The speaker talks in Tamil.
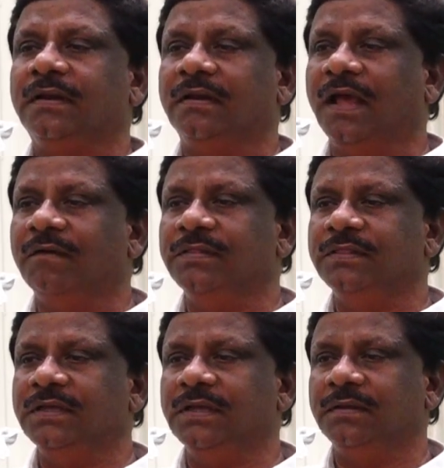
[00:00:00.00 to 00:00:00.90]
நான்
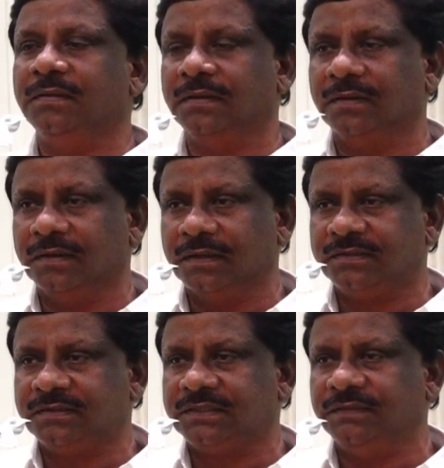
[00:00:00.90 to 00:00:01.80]
வந்து
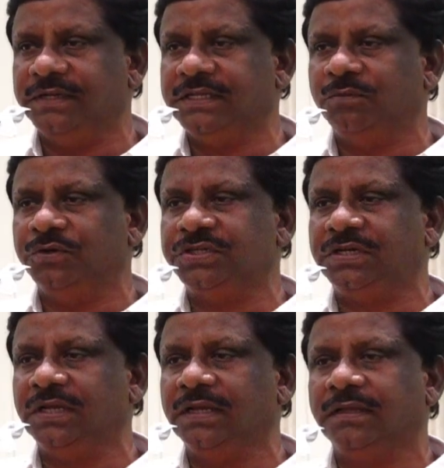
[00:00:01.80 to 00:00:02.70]
சிவில் இன்ஜினியர்
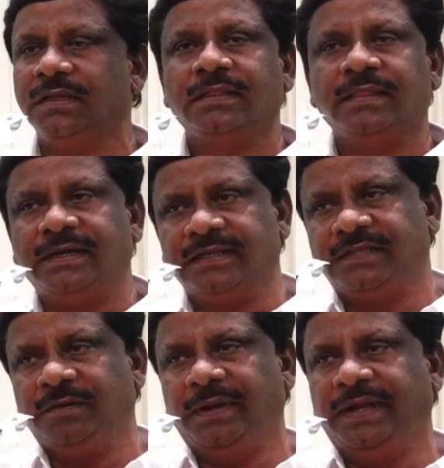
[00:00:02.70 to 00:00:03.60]
முடிச்சுட்டு இந்த
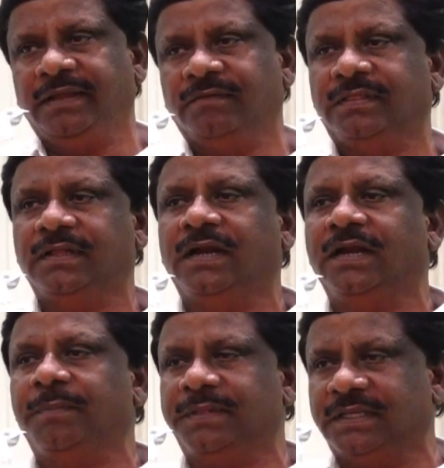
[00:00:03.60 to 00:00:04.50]
ட்ரெஸரி பில்டிங் வந்து நான்
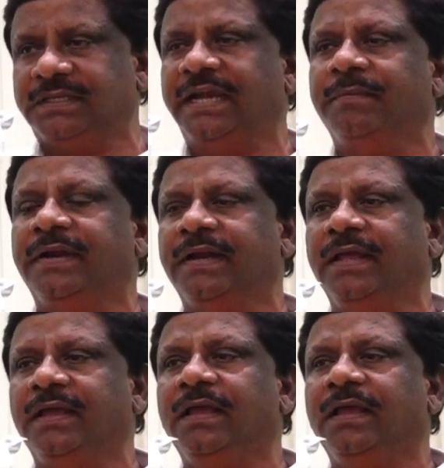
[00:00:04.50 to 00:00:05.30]
அப்போ தான் ஜாயின் பண்ணுறேன்